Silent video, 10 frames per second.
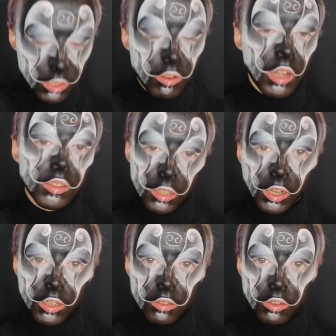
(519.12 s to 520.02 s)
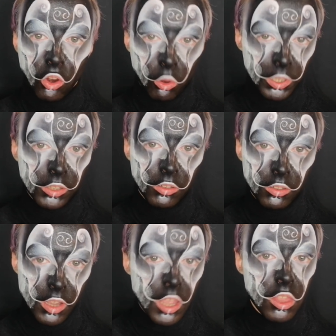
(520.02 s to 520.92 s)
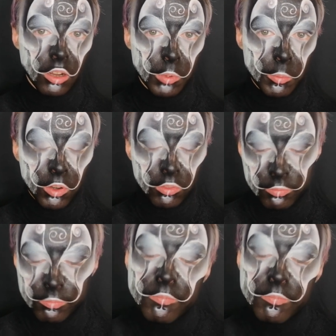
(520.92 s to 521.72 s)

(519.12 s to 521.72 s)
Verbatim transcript: vous avez intérêt à en mettre énormément.